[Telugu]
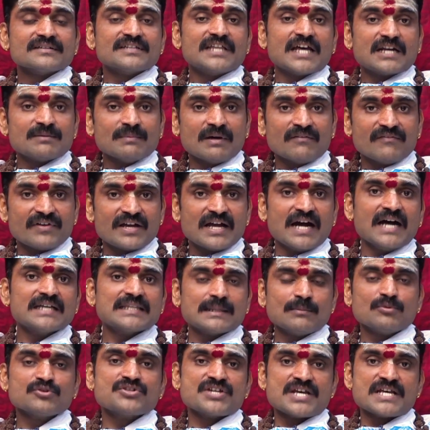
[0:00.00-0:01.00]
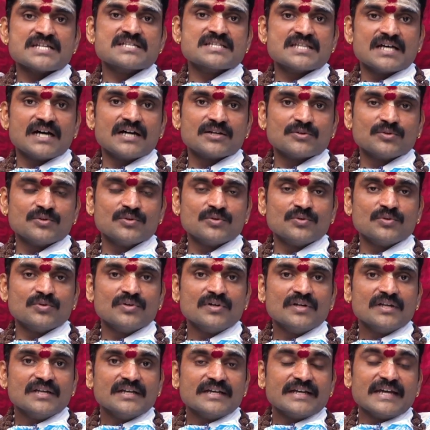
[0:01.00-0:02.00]
ధర్మ విఘాతము చేస్తారు
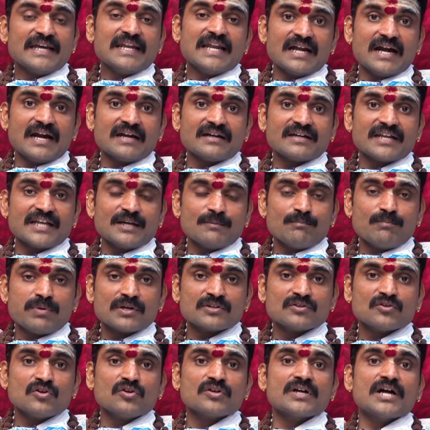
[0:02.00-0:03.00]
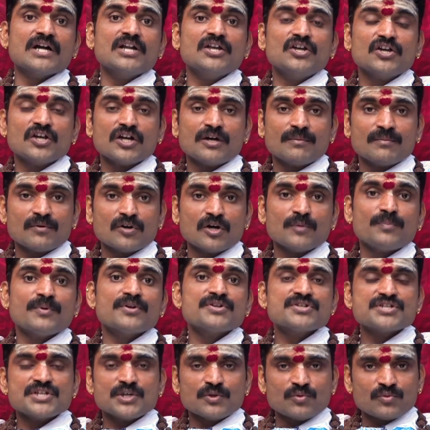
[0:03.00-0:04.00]
ఇలాంటి ఇబ్బందులు కలియుగంలో
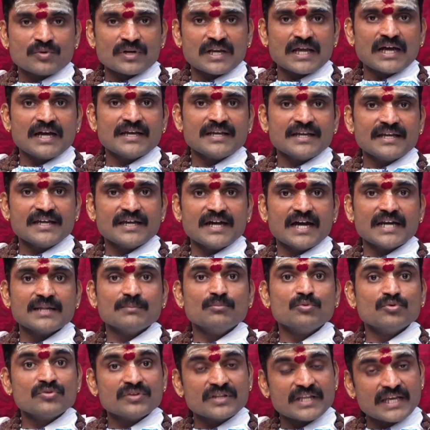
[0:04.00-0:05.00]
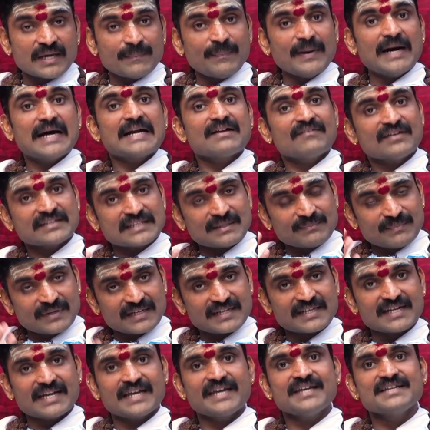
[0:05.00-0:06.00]
పొంచి ఉన్నాయి అని ముందే పార్వతమ్మ
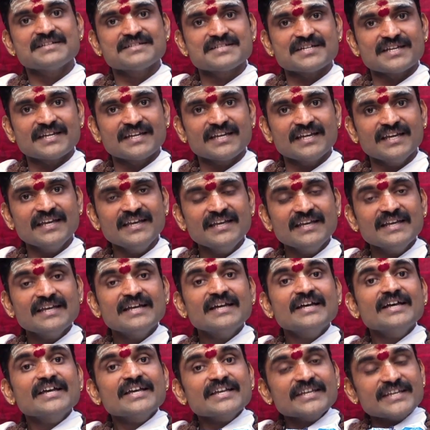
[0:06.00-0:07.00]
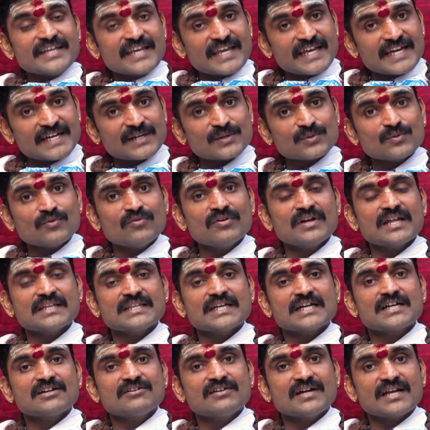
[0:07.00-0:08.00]
గ్రహించి ఏ గురువుల
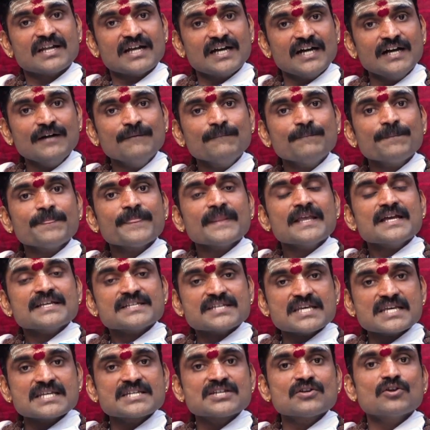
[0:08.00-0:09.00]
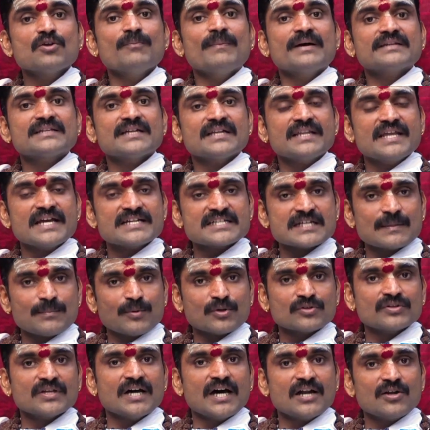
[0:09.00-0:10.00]
దగ్గర శిష్యులు మంత్రదీక్ష
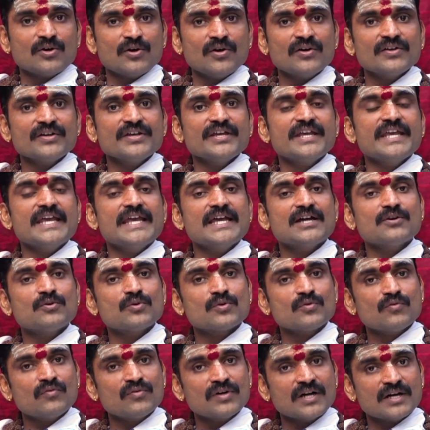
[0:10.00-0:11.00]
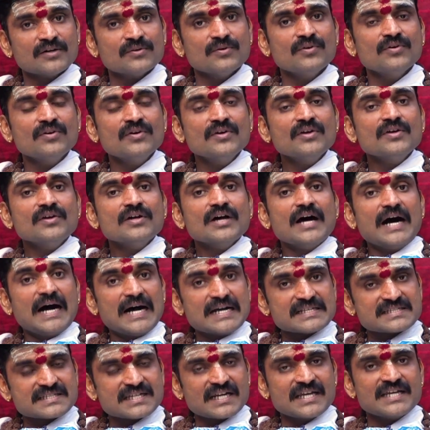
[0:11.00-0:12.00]
పొందాలో ఏ గురువులను
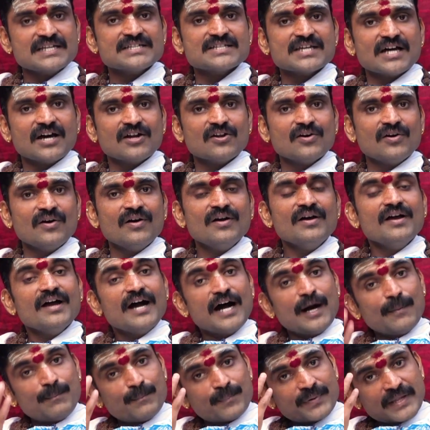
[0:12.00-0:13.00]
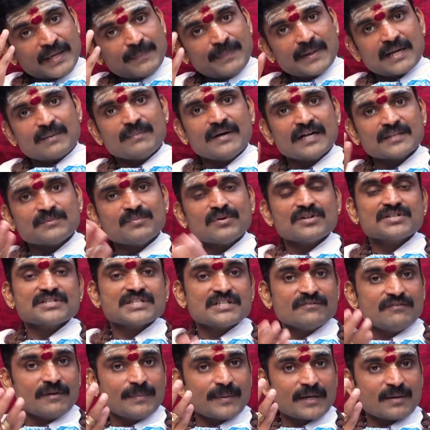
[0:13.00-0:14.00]
ఆశ్రయించాలో అప్పుడే పరమాత్ముడు
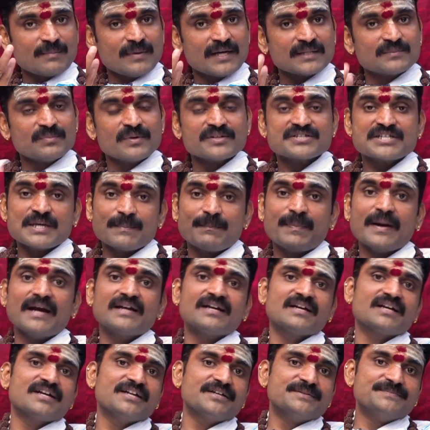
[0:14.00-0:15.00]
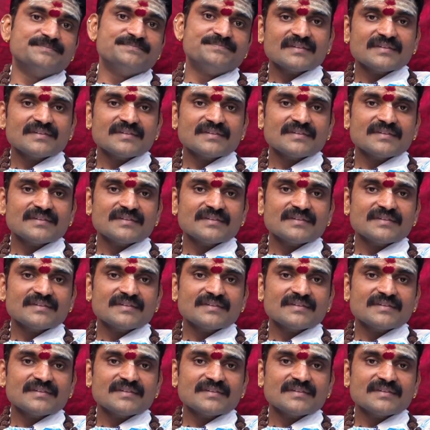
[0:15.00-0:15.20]
శివ పరమాత్ముడు చెప్పాడండి